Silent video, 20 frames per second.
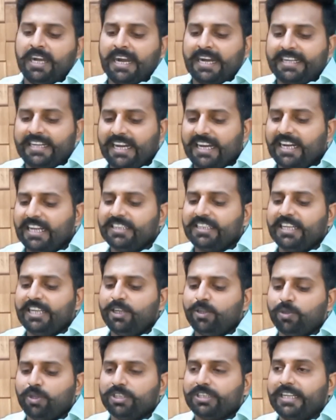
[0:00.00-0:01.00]
अठारह
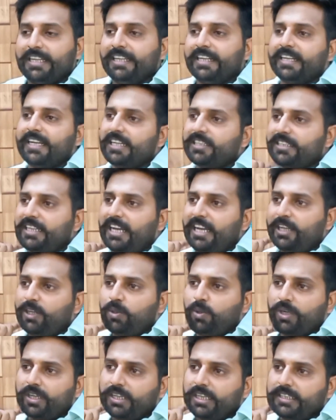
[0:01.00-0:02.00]
तारीख को जहीर कहता है
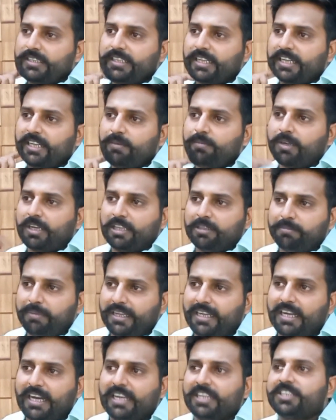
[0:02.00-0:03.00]
हाईकोर्ट के अंदर के मुकदमा ही
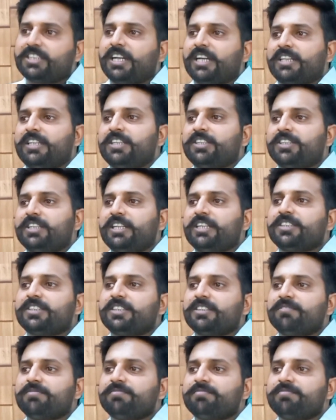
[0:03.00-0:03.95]
खारिज कर दें सिरे से